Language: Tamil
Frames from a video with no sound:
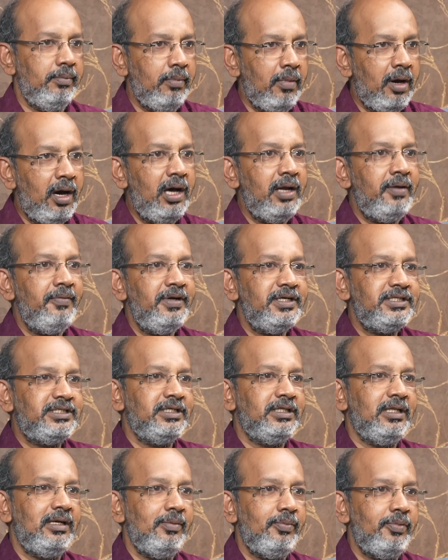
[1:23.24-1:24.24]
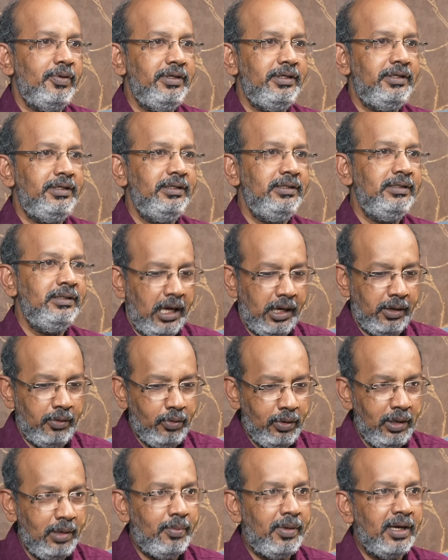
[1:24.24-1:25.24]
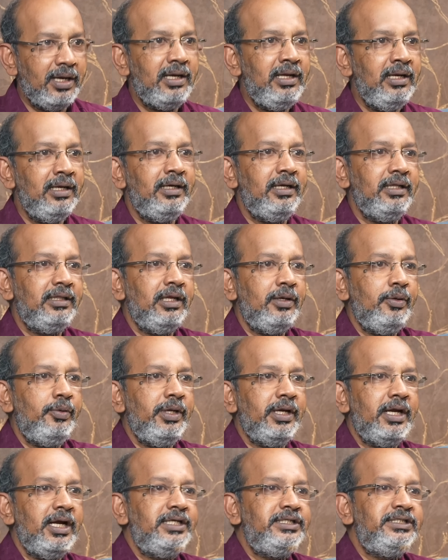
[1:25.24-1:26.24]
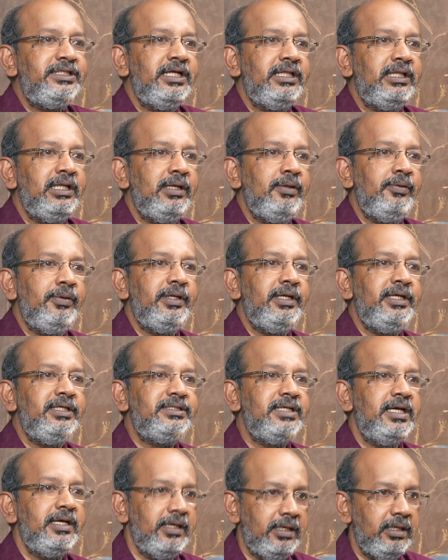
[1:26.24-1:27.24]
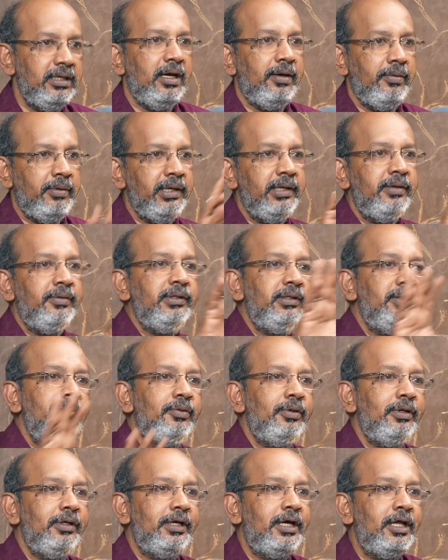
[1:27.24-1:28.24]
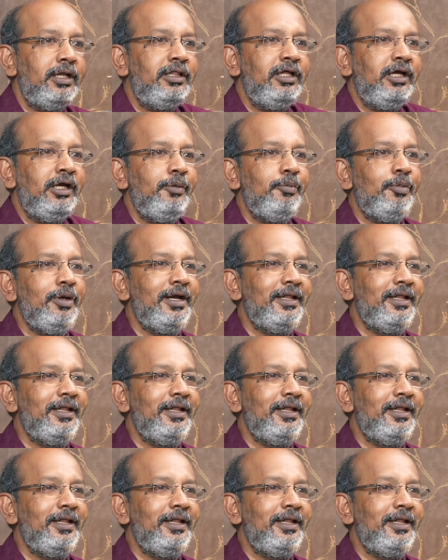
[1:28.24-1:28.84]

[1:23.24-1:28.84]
மாறு வேஷத்தில் போயிட்டு அங்குள்ள மக்கள்கிட்ட தன்னுடைய கட்சி அந்த அளவுக்கு ரீச் ஆயிருக்குன்னு அப்புறே வந்து ஒரு கருத்து கணிப்பு